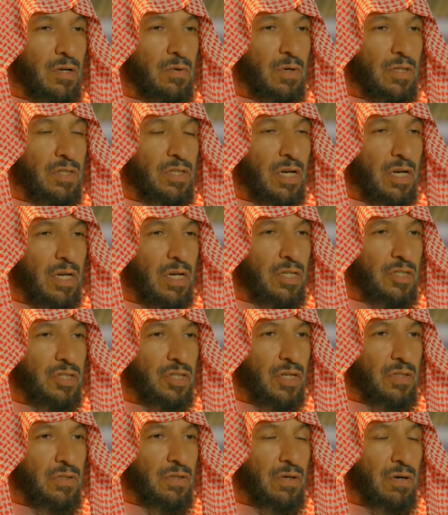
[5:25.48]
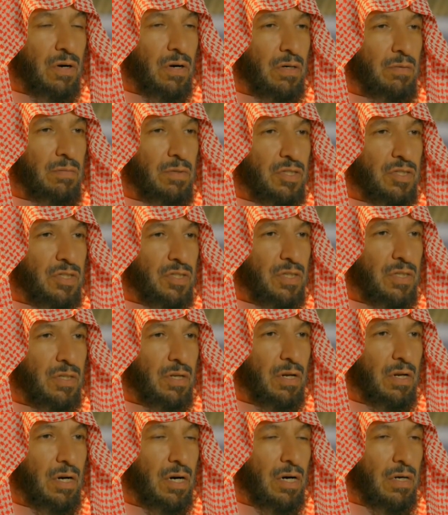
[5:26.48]
وجهك شطر المسجد
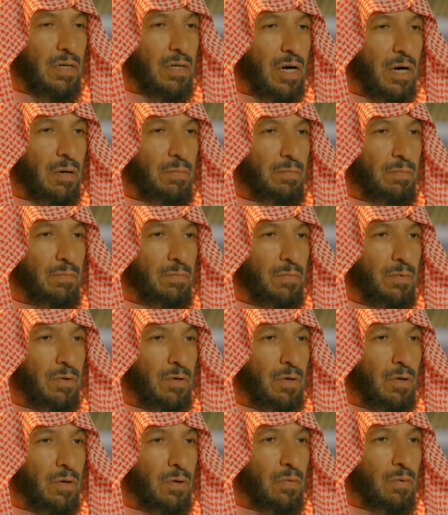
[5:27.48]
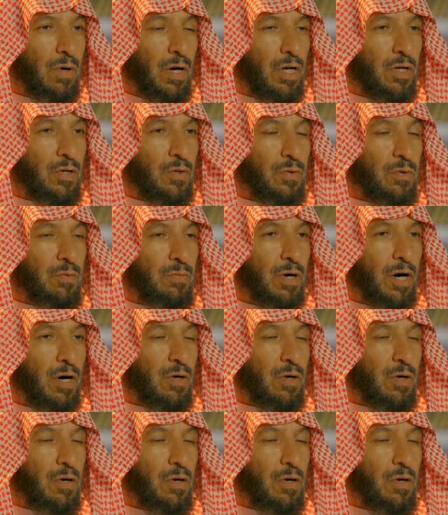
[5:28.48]
الحرام وحيثما